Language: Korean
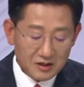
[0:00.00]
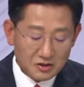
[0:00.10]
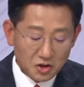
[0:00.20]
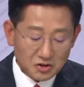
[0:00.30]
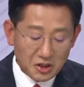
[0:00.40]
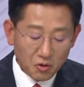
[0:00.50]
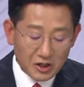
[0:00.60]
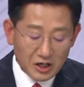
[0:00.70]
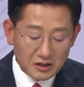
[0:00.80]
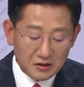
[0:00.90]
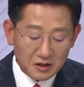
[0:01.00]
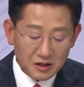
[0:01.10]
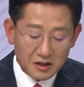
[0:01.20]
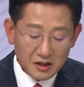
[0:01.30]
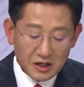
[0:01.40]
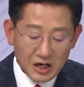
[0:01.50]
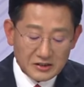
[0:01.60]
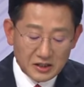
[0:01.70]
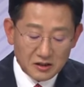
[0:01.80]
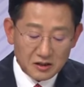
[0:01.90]
첫째 공약은
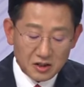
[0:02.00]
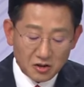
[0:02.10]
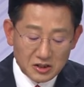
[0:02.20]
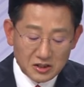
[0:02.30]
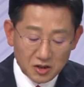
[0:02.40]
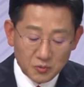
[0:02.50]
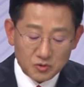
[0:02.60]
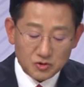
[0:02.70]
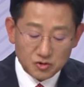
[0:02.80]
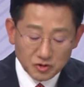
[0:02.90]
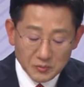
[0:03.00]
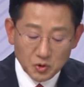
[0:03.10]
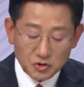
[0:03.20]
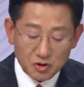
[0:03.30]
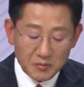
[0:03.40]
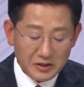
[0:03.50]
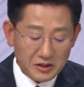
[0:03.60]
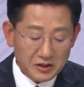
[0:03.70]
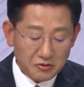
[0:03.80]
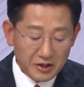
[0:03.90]
아산을 경제산업 중심 도시로
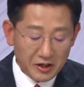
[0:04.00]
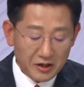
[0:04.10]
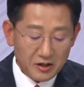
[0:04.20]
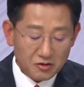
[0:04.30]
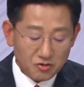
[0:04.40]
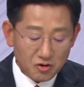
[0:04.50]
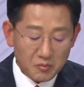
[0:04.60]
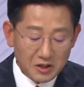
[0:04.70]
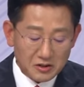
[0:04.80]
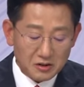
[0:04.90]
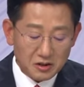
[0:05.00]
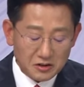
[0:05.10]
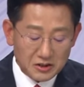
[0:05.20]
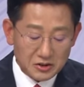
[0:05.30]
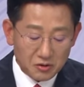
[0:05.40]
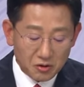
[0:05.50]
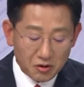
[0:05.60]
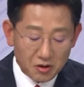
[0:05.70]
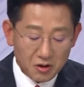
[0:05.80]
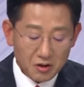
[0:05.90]
만들기 위해 균형발전 특례시로
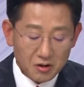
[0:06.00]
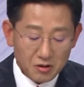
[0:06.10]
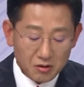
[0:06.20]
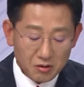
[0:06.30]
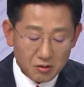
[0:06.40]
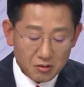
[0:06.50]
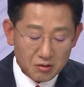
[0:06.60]
어,